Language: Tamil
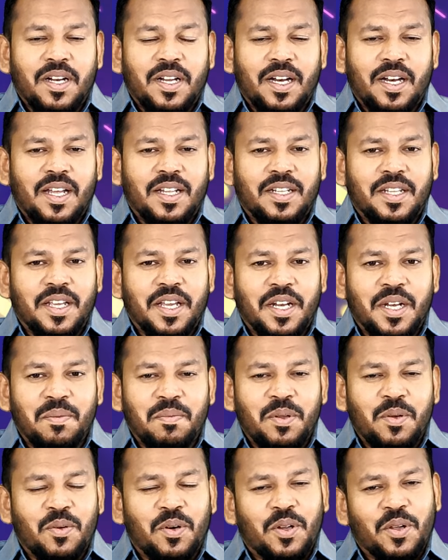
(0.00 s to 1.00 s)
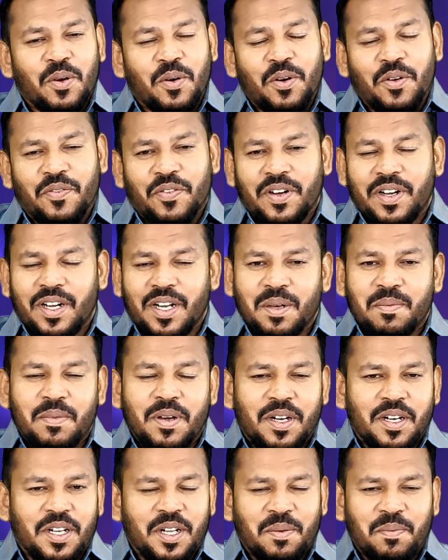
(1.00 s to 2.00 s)
பாருங்கள் அந்த எனிமி உங்களுக்கு எவ்வளோ ஃப்ரெண்டாக
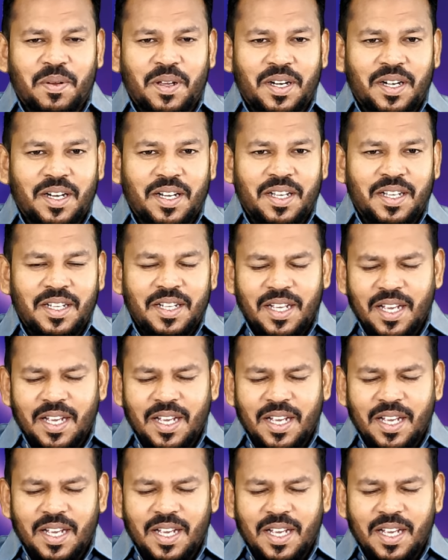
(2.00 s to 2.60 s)
மாறுறான்னு பாருங்க